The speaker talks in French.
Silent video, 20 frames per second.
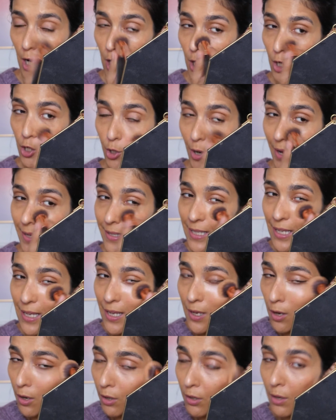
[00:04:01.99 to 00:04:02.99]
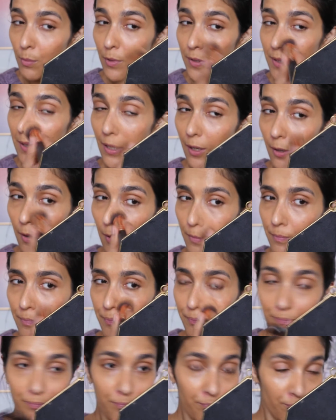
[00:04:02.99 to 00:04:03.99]
Je suis assez, euh, comment dire, euh,
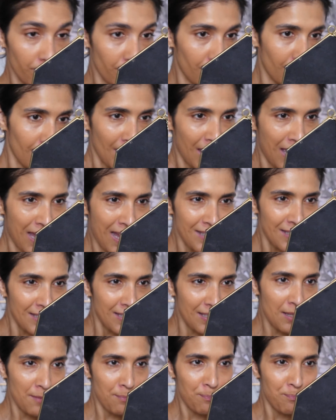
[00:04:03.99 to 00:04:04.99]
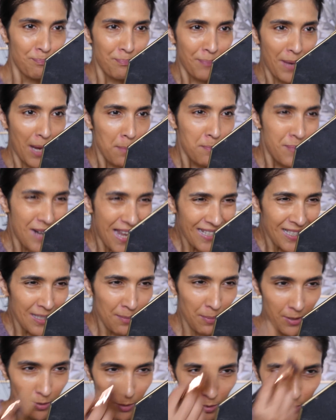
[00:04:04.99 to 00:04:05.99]
assez perplexe
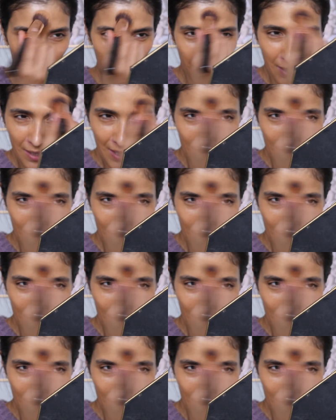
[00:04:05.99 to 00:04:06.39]
parce que